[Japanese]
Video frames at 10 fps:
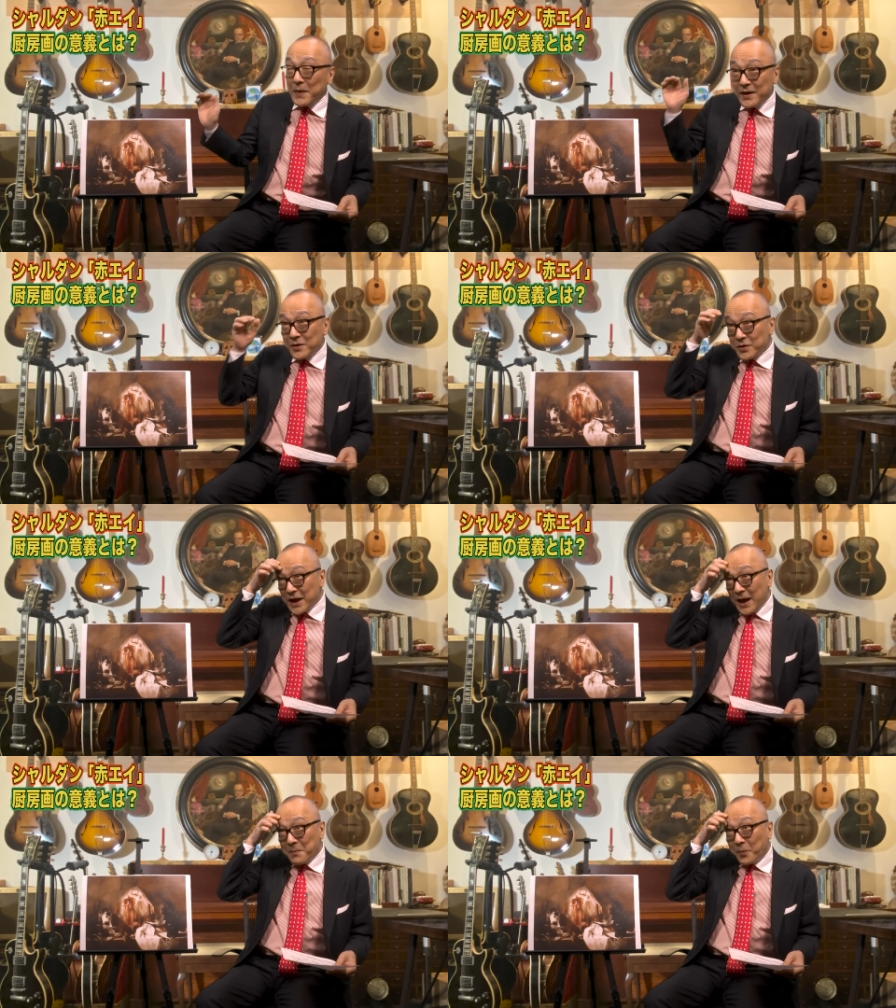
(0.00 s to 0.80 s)
ペイン語
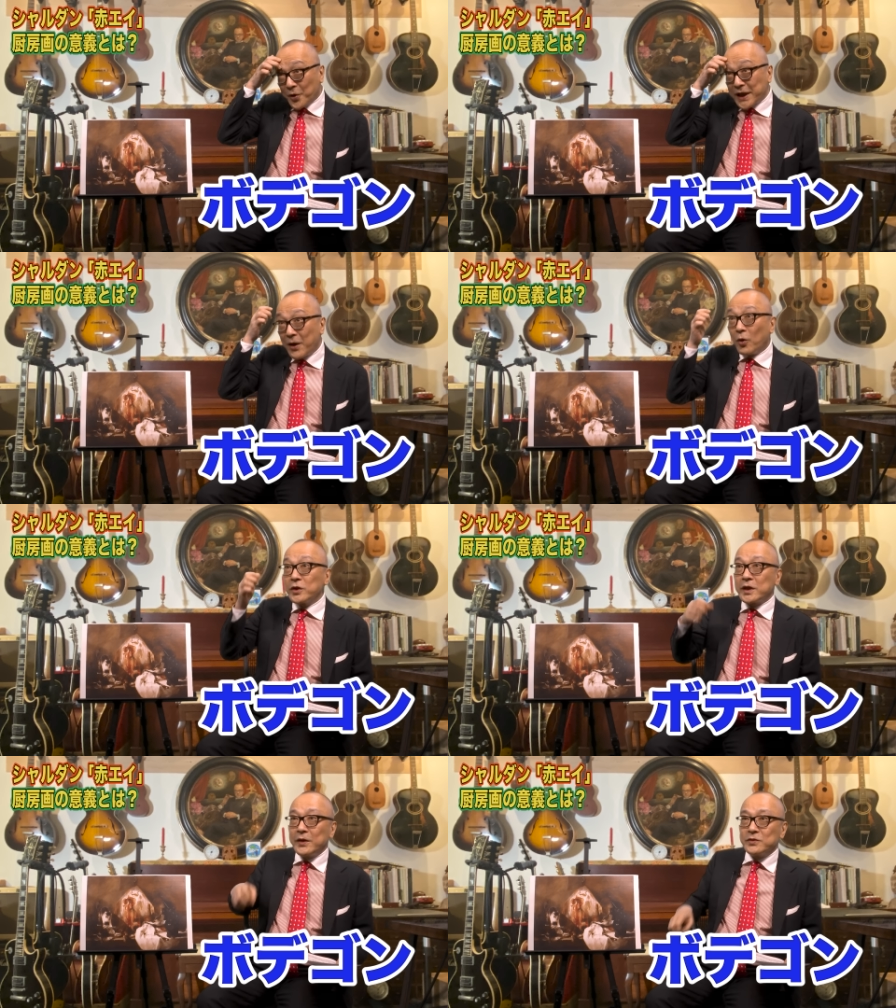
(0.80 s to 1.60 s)
で
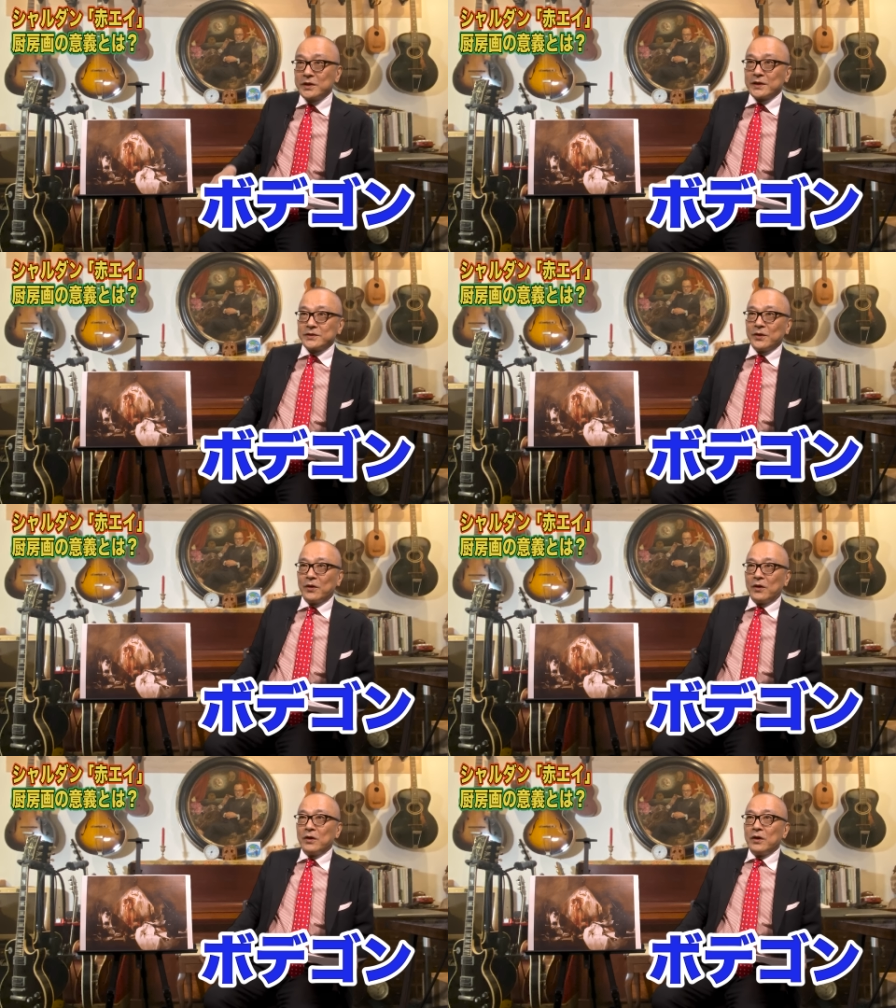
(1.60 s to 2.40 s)
ボデゴンって言うんです
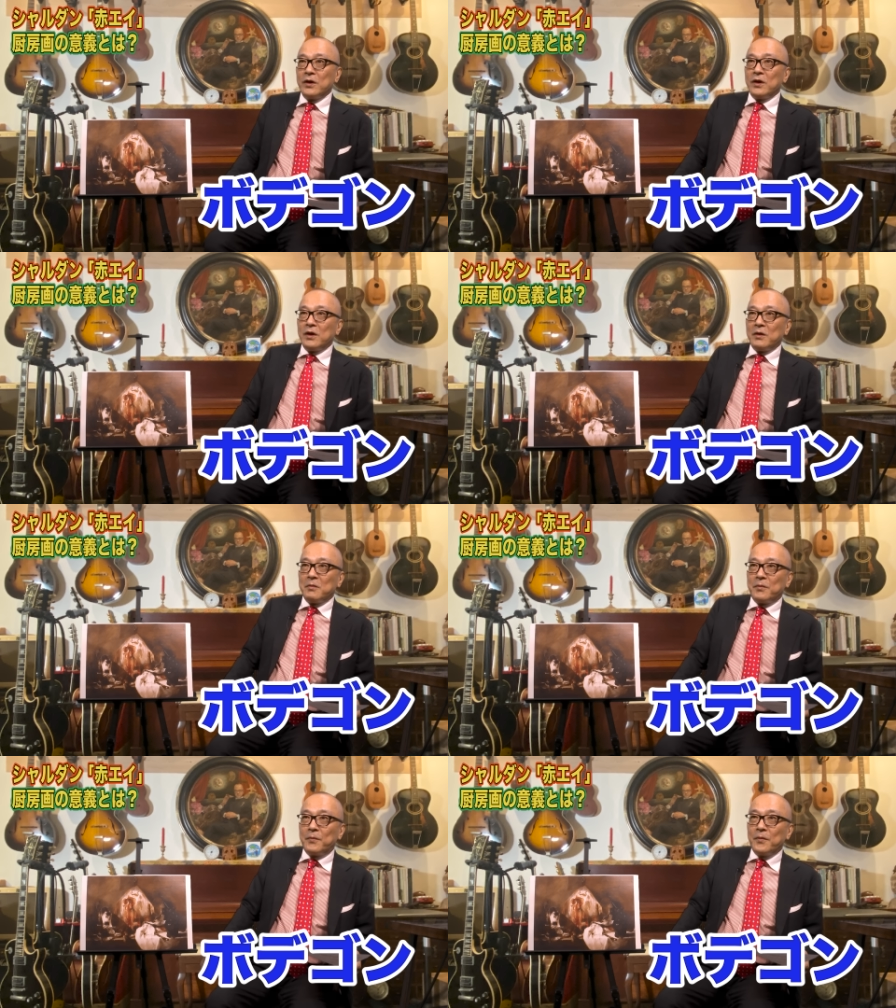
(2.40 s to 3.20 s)
よ。
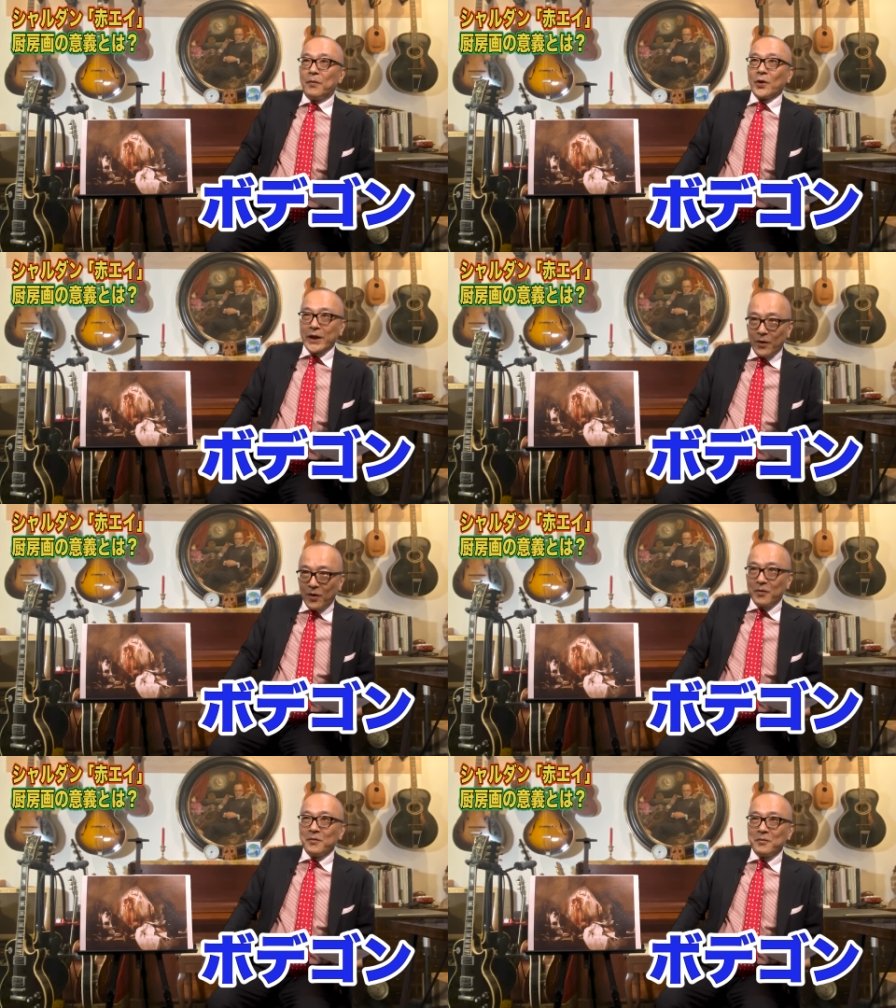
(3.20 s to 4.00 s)

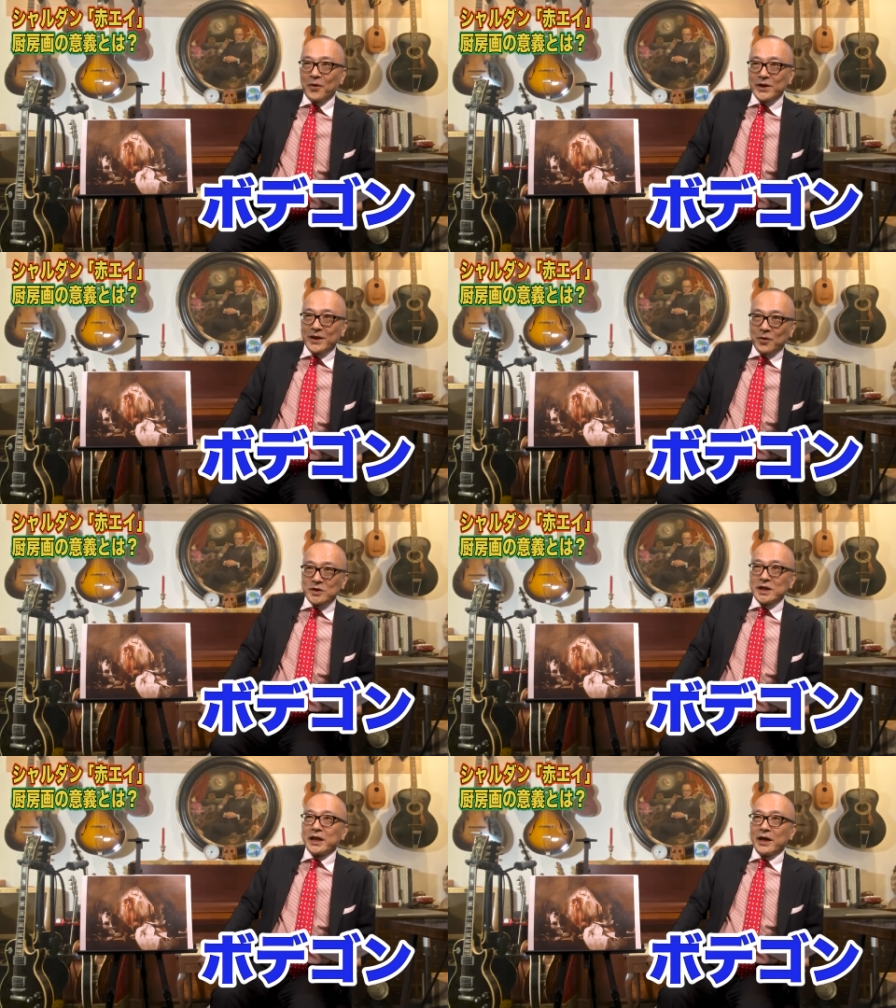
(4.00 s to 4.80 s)

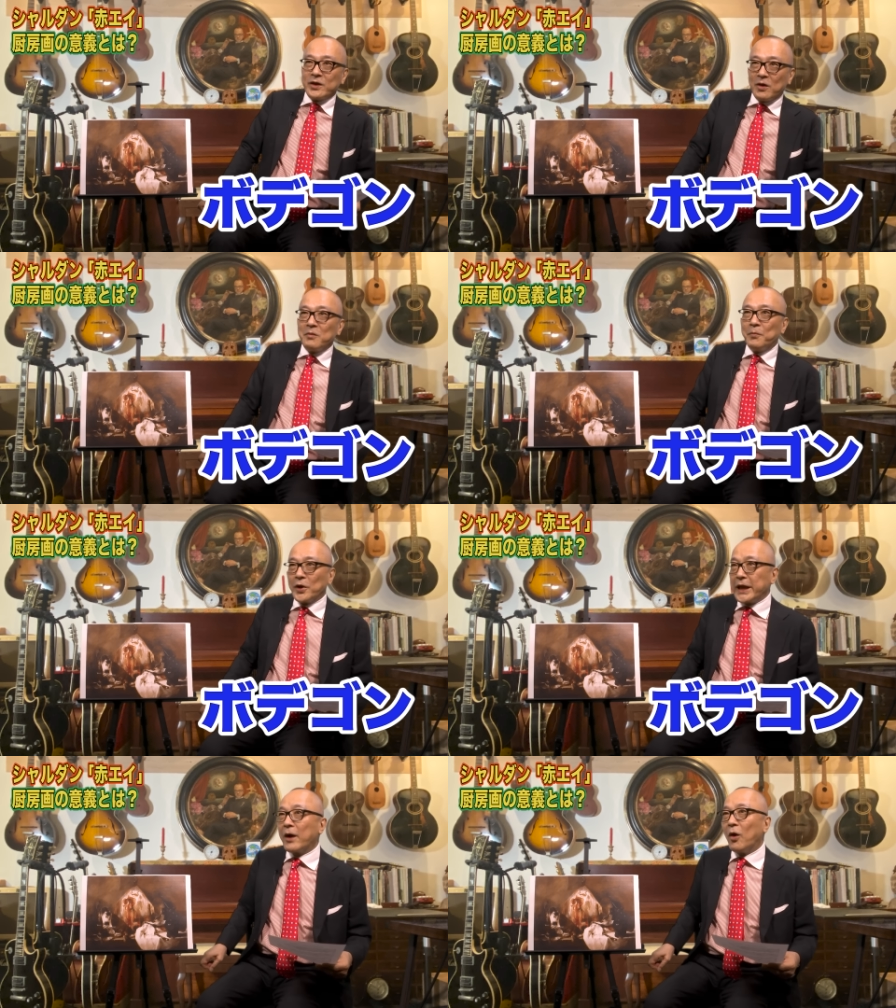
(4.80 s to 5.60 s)
ボデゴンボディコンじゃないよ
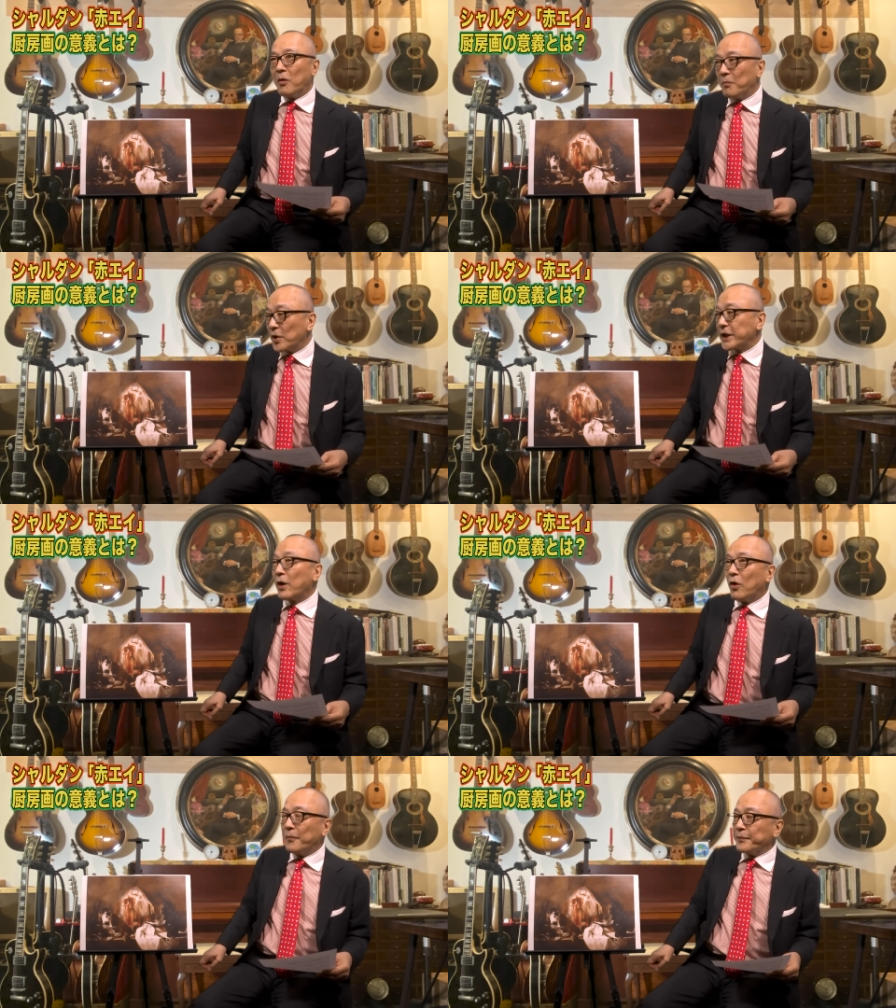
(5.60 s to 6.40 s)

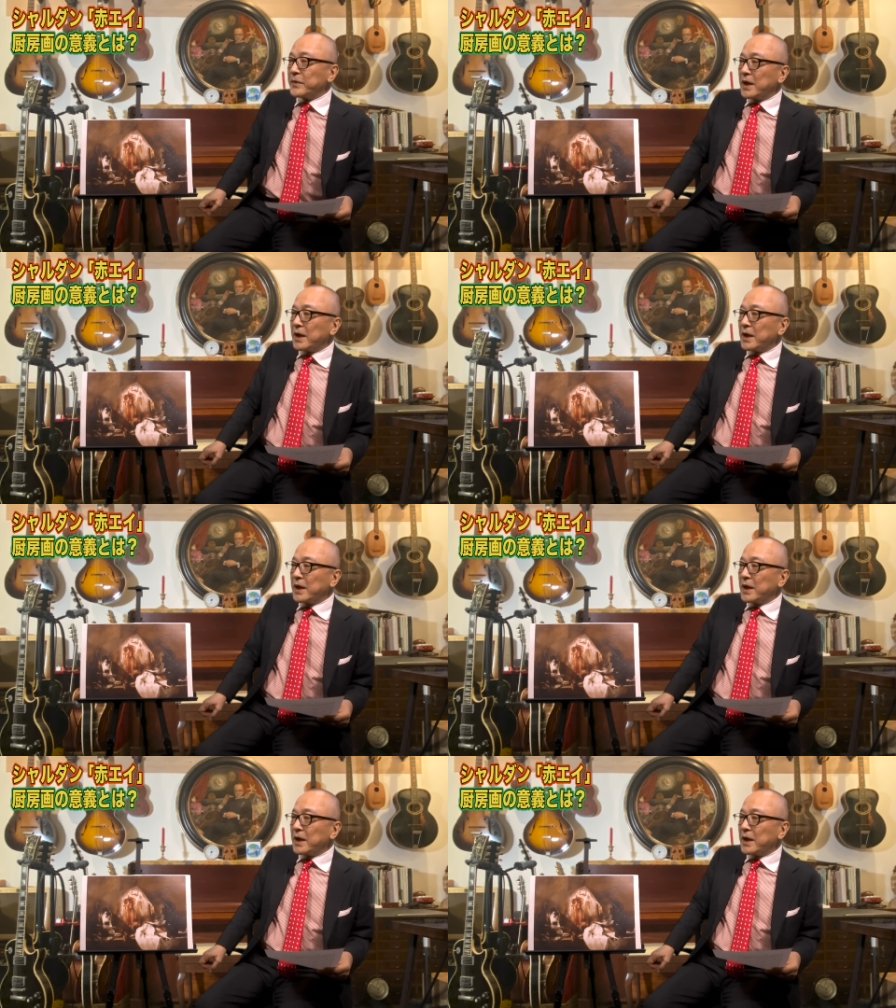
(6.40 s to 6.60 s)
ボデゴンボデゴン。